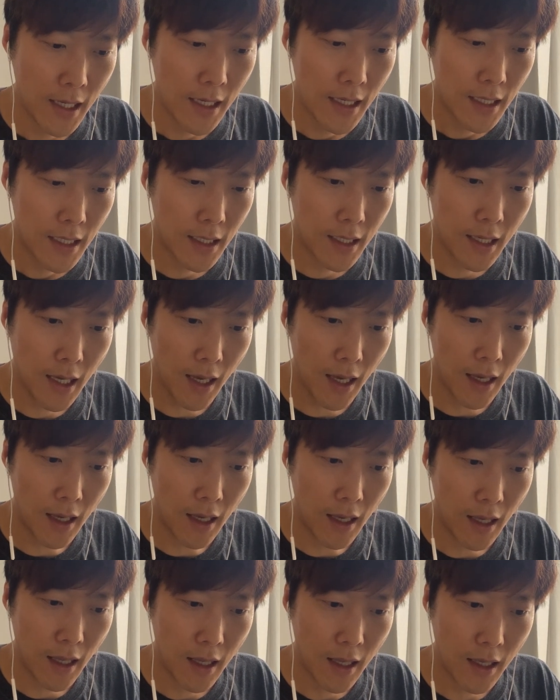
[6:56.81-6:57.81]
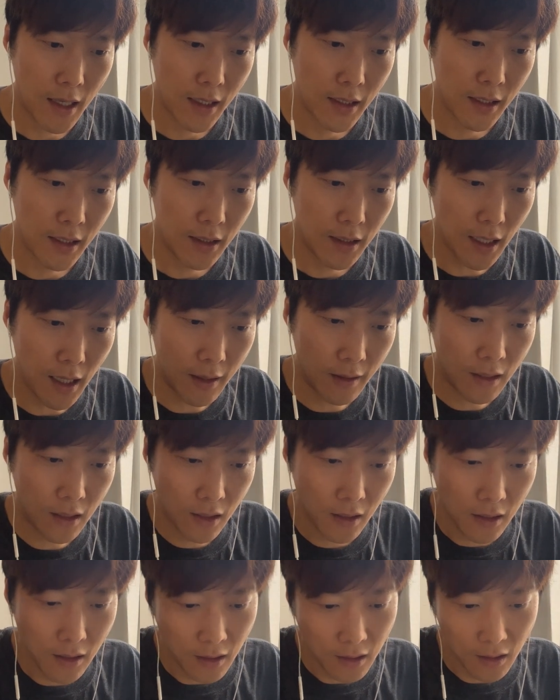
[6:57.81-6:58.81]
이게 진짜
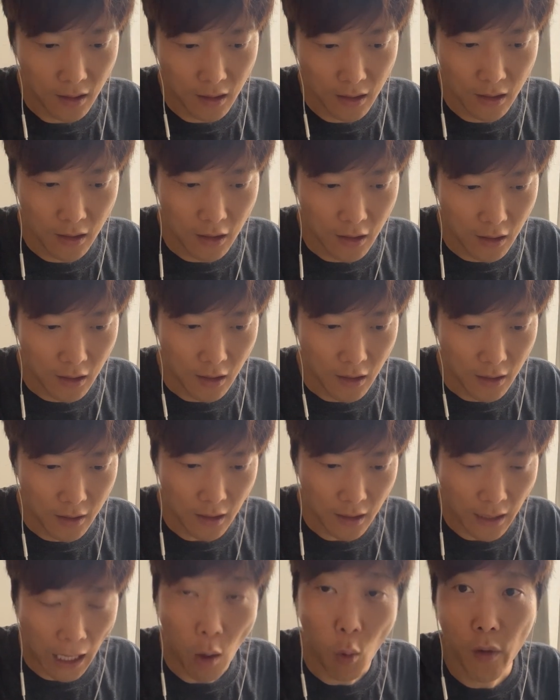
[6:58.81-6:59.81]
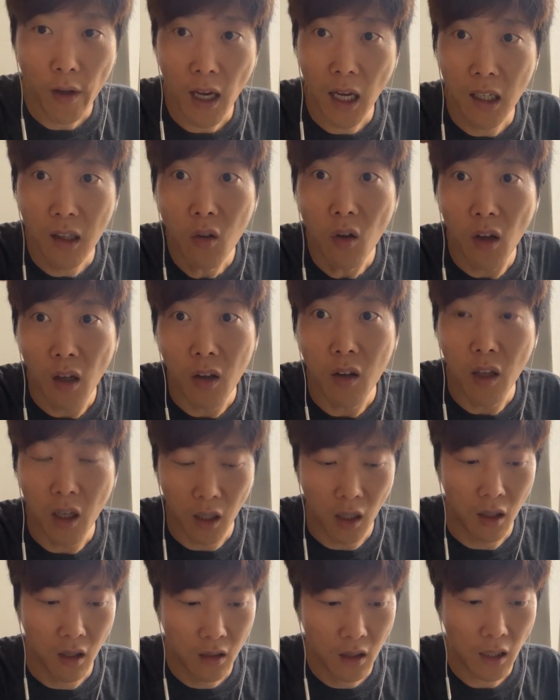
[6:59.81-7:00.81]
그냥 개고생하는 거예요.
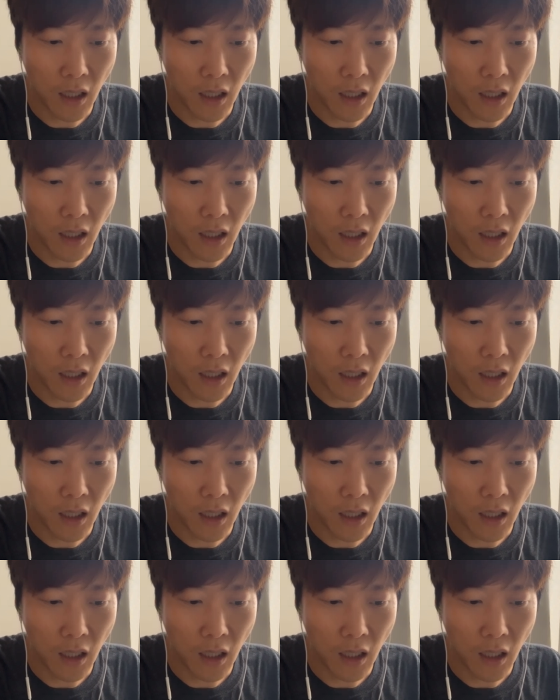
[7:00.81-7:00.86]
예. 근데